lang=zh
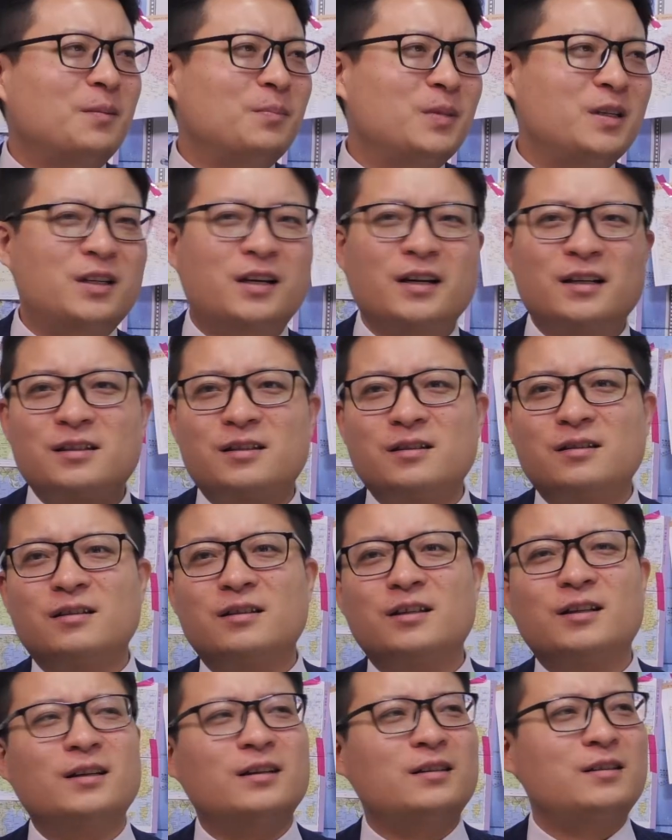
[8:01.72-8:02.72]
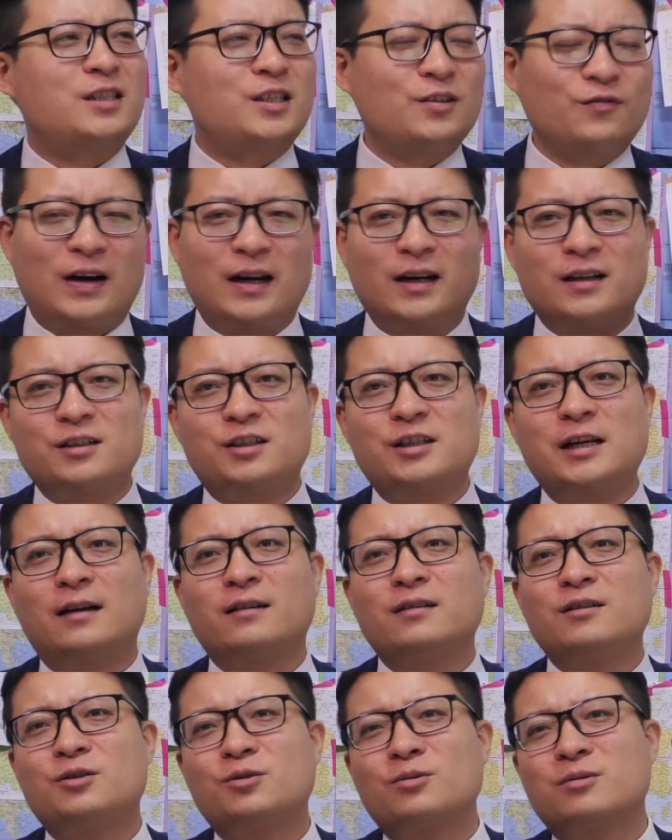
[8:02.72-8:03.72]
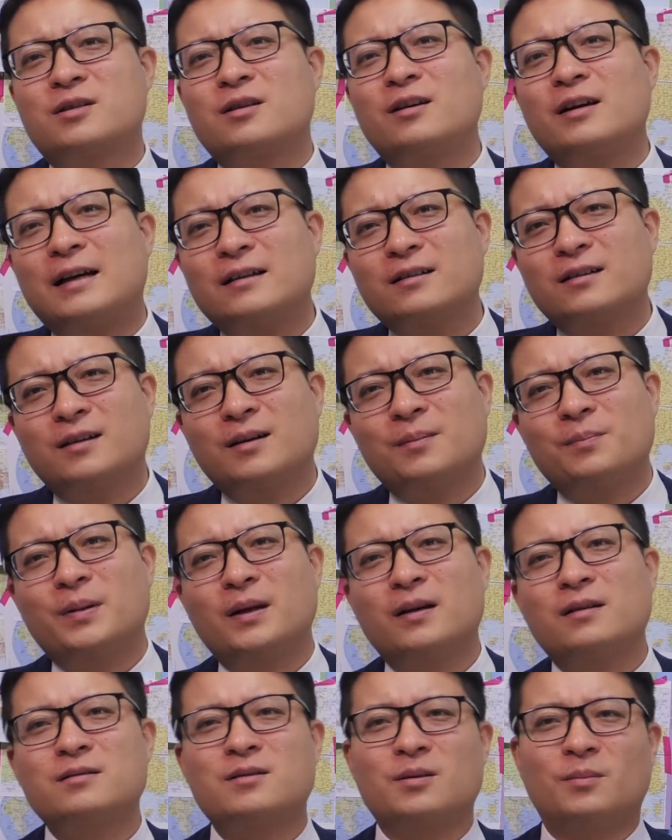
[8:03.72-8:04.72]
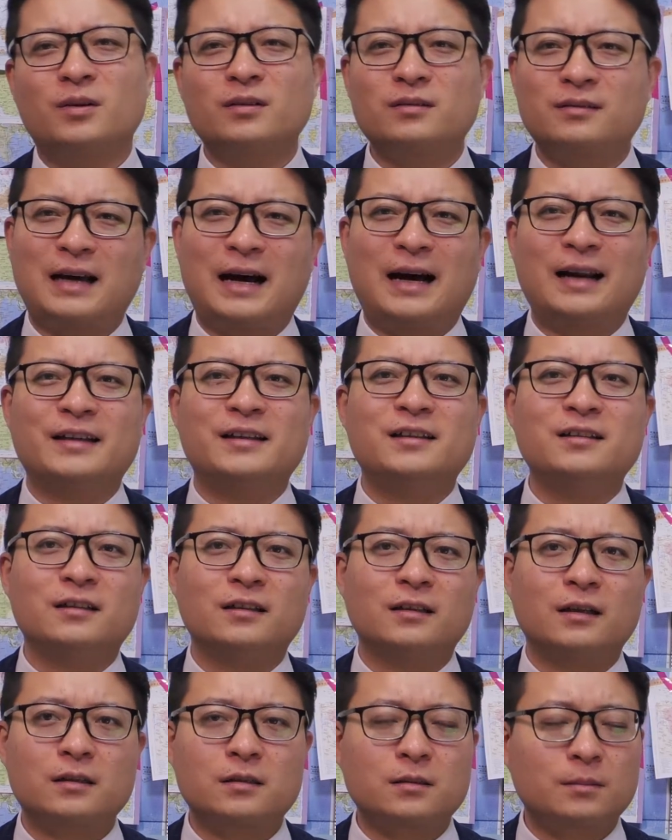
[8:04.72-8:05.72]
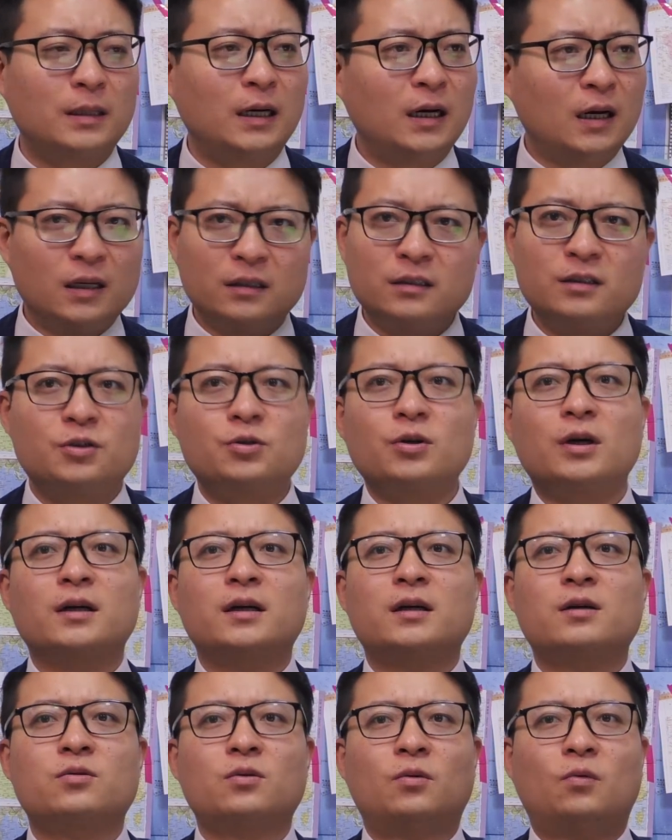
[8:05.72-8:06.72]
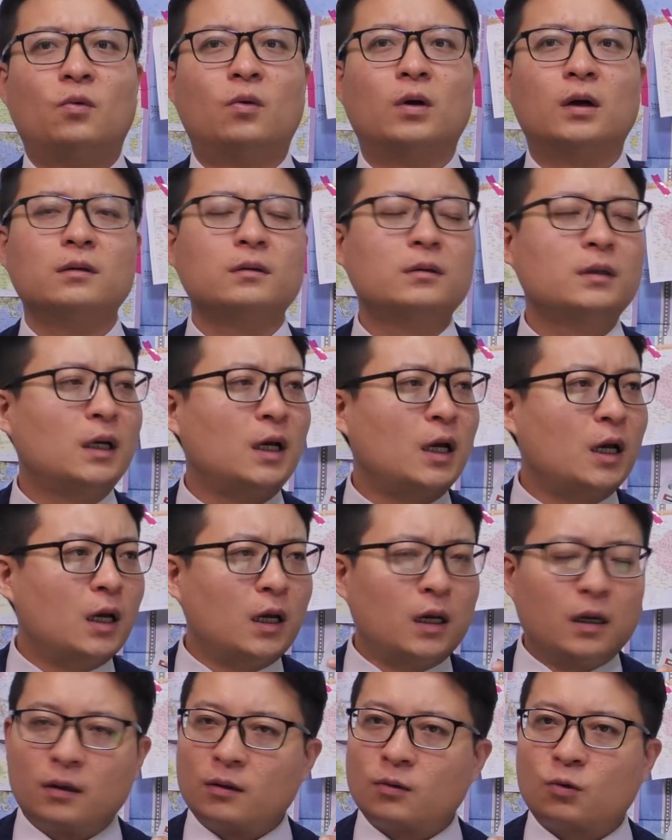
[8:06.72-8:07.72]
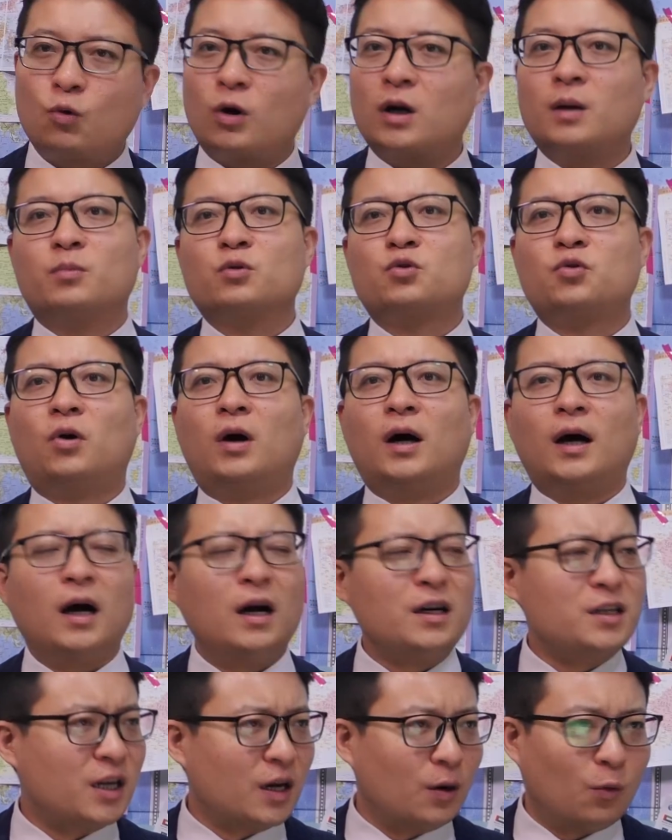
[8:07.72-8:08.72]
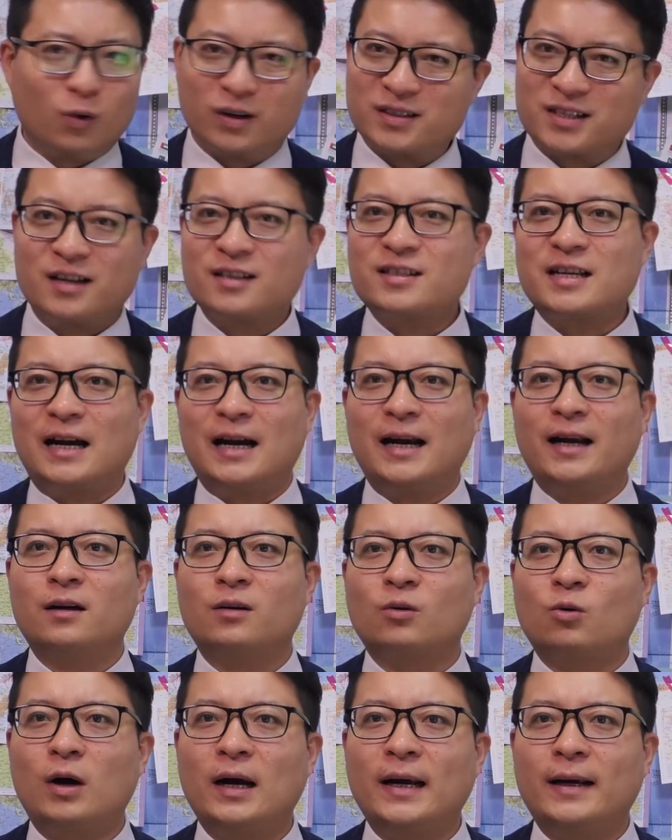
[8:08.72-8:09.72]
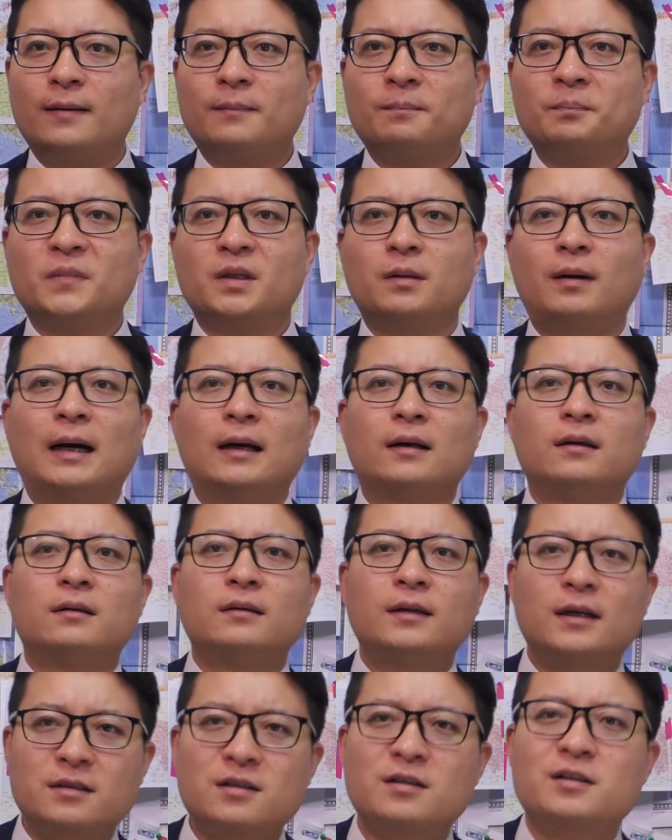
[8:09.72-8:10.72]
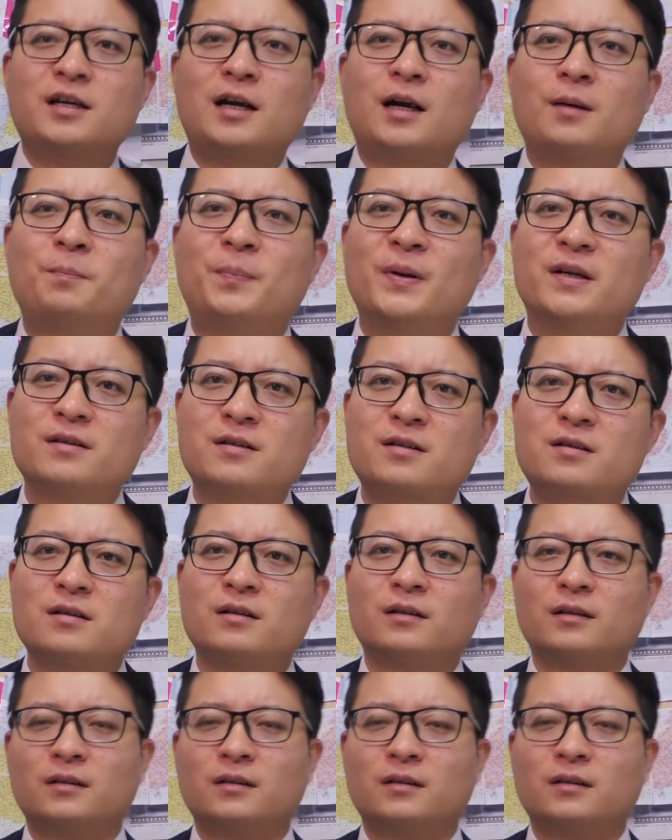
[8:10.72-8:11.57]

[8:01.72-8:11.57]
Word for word: 得比跟你跟西方人像，你就这样，你跟别人怎么搭理你呢？是不是？你就要跟他说我过得不错，而且我成长还很快。对吧？那这就叫本事，